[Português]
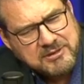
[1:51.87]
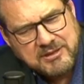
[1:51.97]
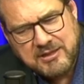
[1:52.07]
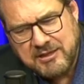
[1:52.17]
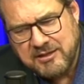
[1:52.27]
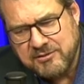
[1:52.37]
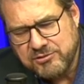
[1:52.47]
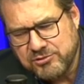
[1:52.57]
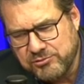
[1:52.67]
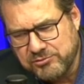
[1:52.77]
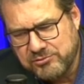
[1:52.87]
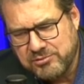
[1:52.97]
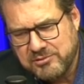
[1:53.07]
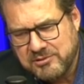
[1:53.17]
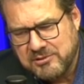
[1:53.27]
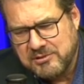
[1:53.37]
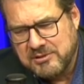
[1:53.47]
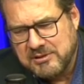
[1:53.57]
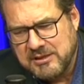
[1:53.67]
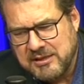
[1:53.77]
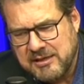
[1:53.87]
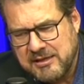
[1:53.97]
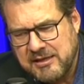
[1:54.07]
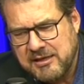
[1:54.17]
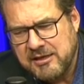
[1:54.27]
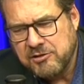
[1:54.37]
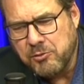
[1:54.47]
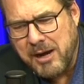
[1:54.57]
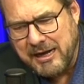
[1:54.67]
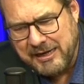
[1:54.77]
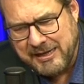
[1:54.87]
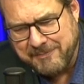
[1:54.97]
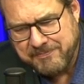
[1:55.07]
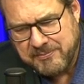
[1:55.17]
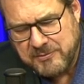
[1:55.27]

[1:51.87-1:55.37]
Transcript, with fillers: é, junto é, e, e doar lá.